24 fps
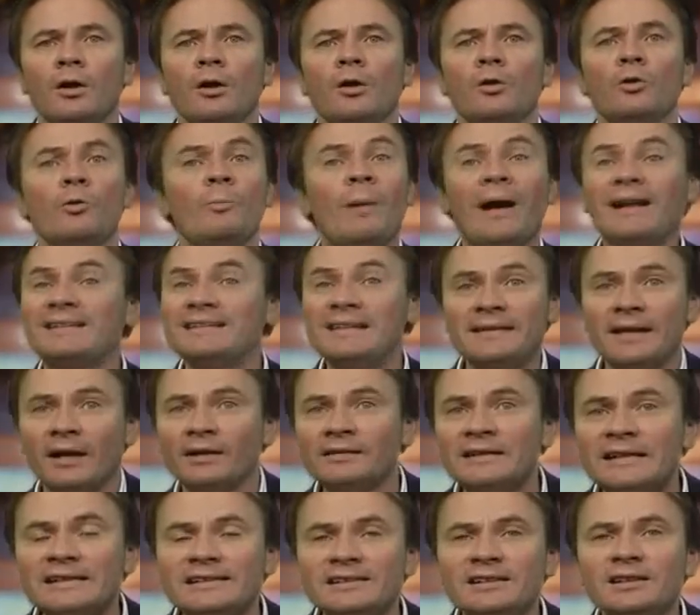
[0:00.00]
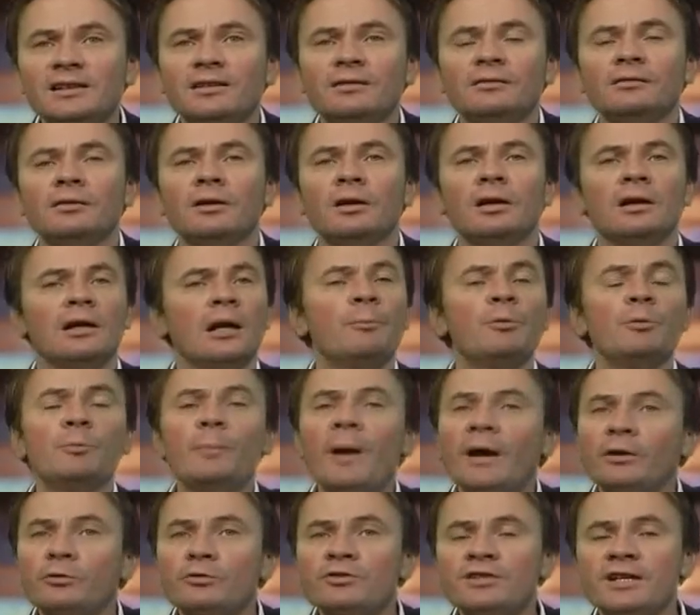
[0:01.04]
Le parti était en exil. La
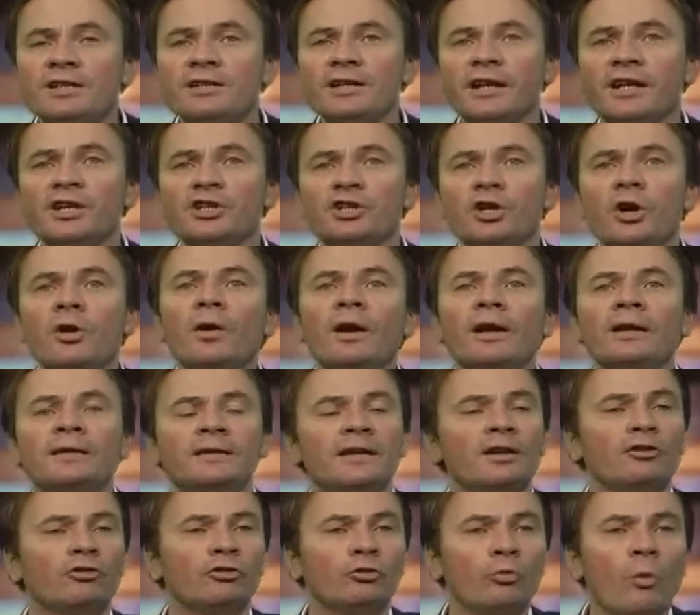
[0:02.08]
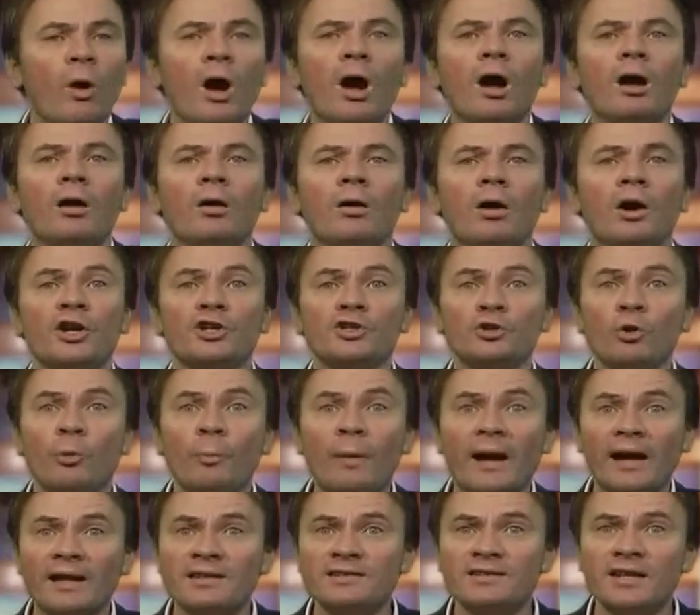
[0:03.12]
plupart de ses dirigeants étaient soit en région
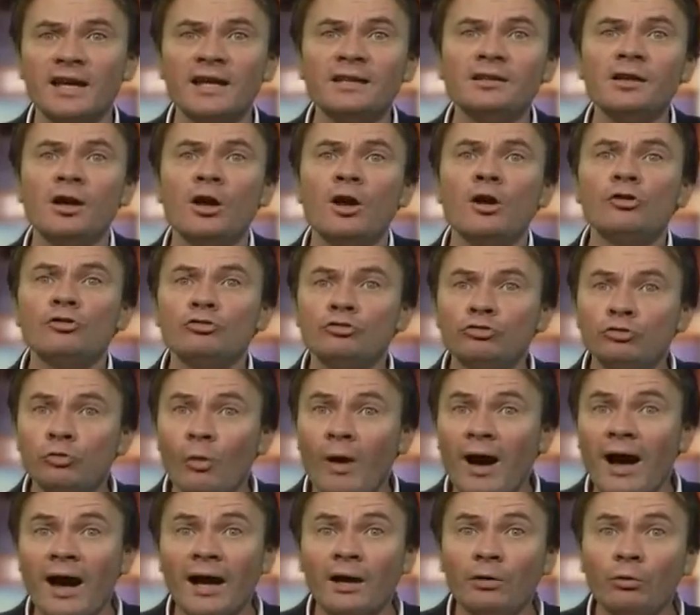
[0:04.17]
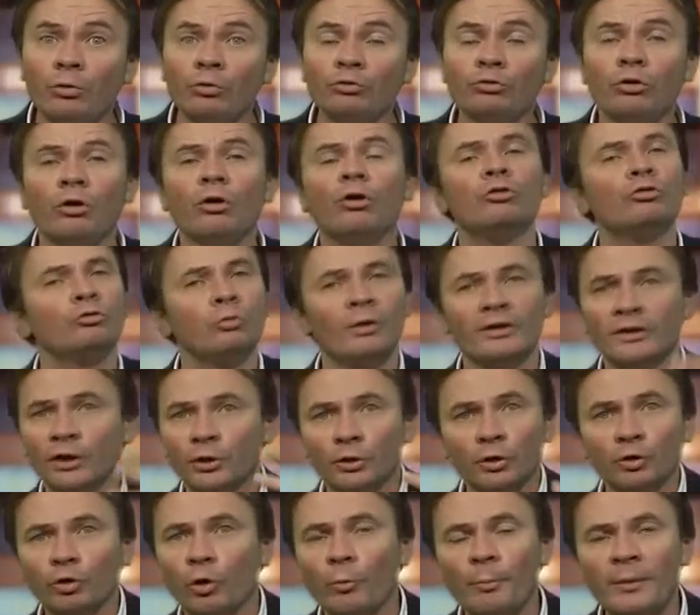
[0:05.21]
parisienne, soit à Londres, soit dans
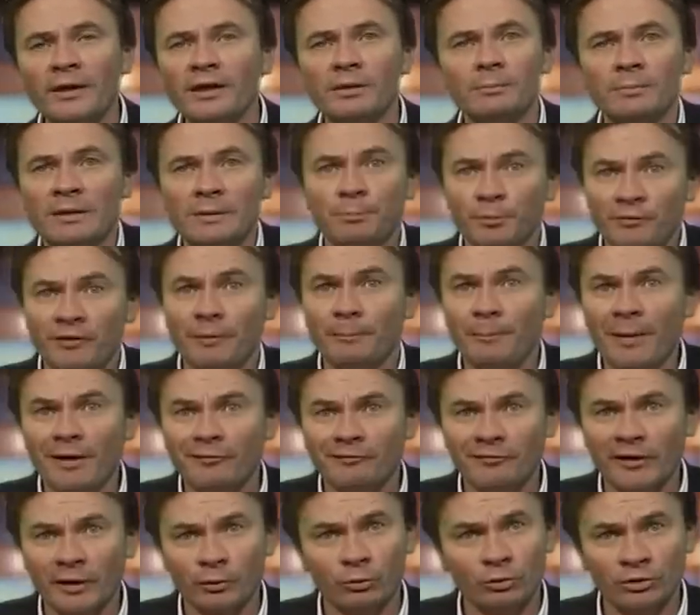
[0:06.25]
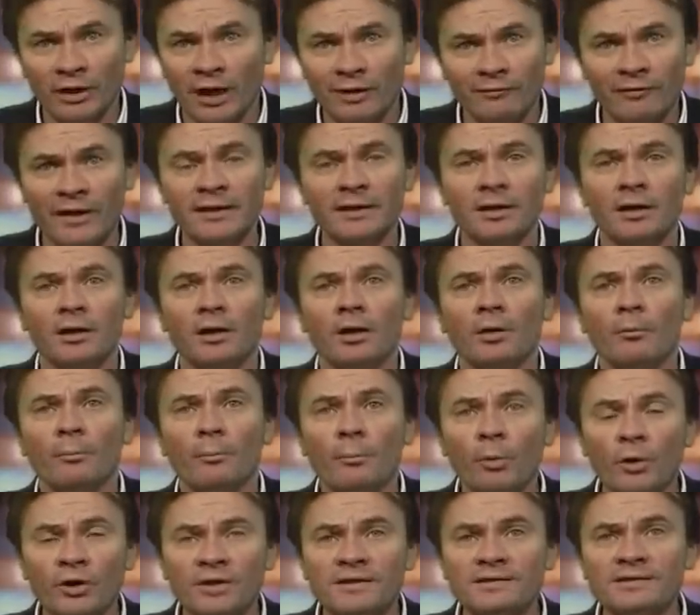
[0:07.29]
d'autres pays. Mais ils ne pouvaient pas faire de travail
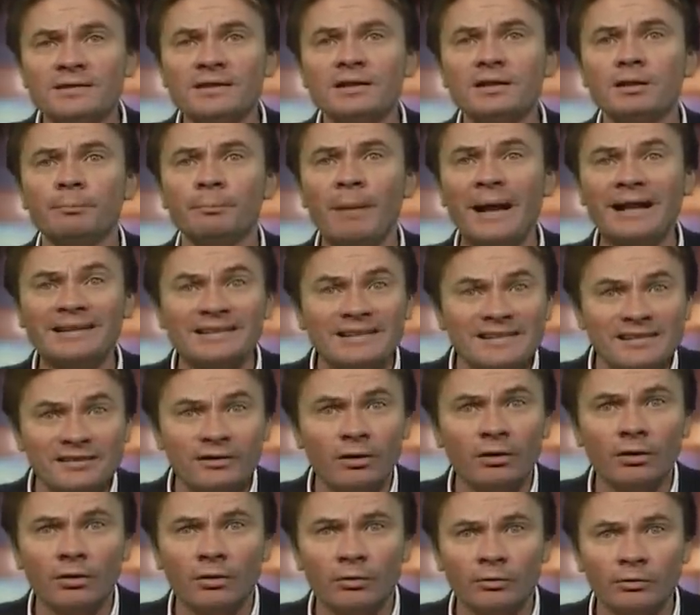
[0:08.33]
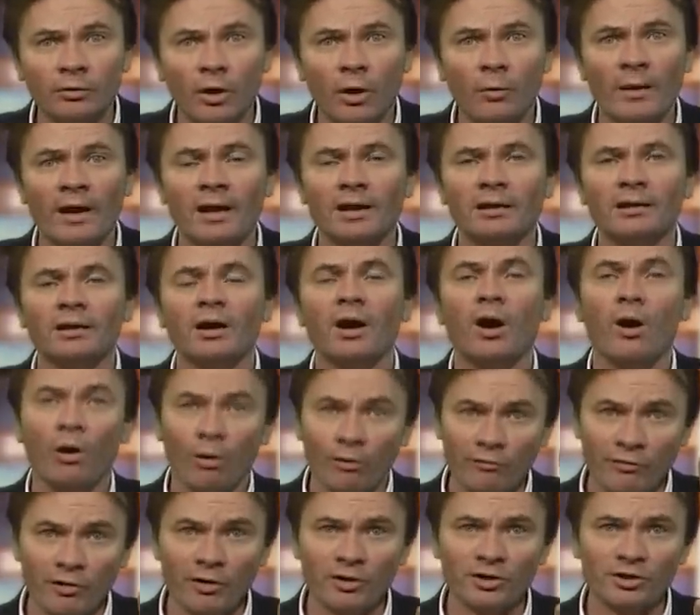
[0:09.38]
politique partisan normal. En
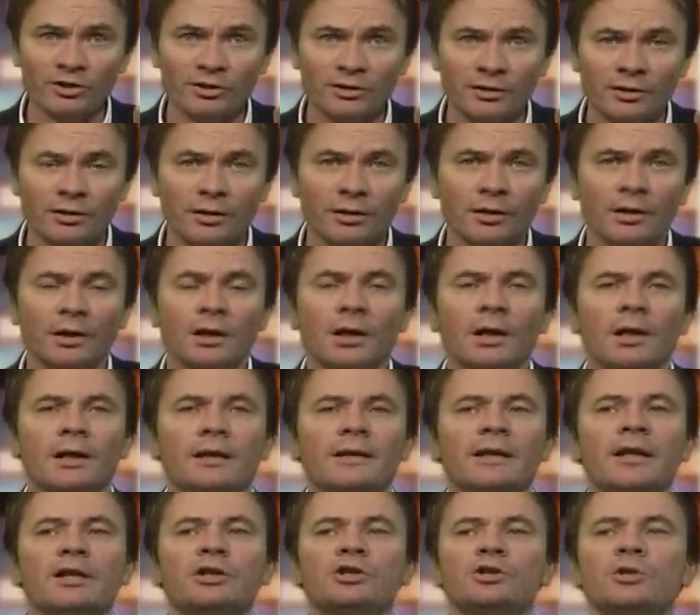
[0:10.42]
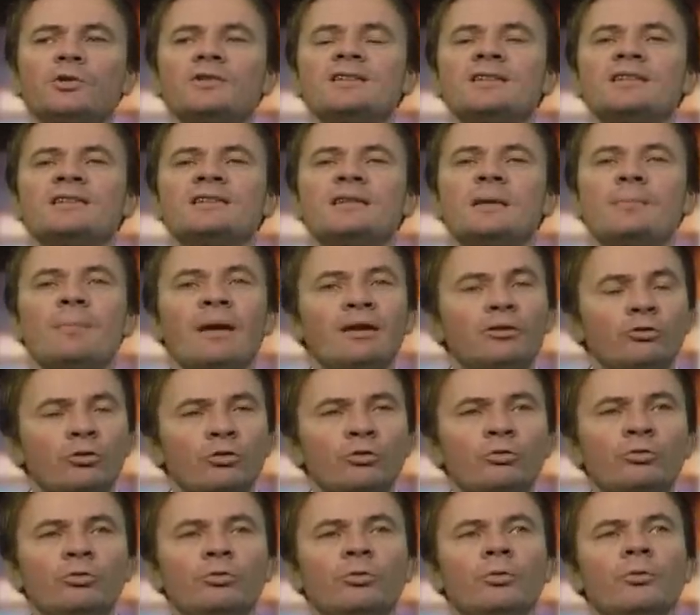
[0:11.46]
revanche, il y a une chose qui s'est
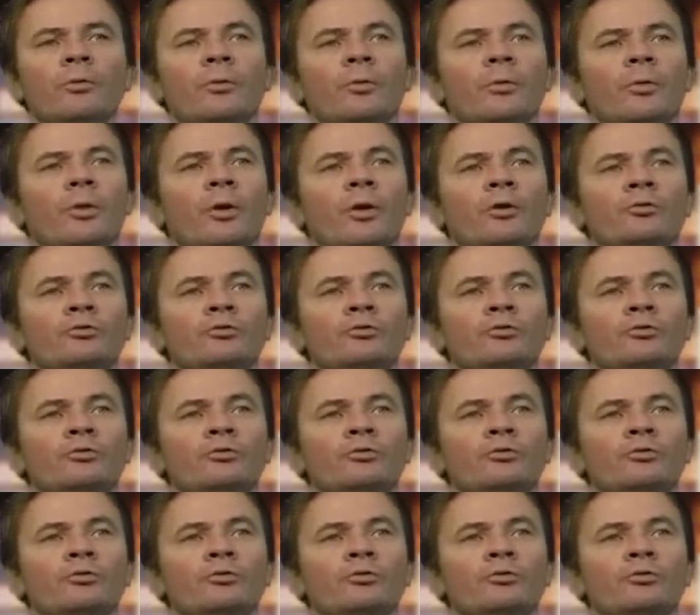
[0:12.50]
maintenue euh, en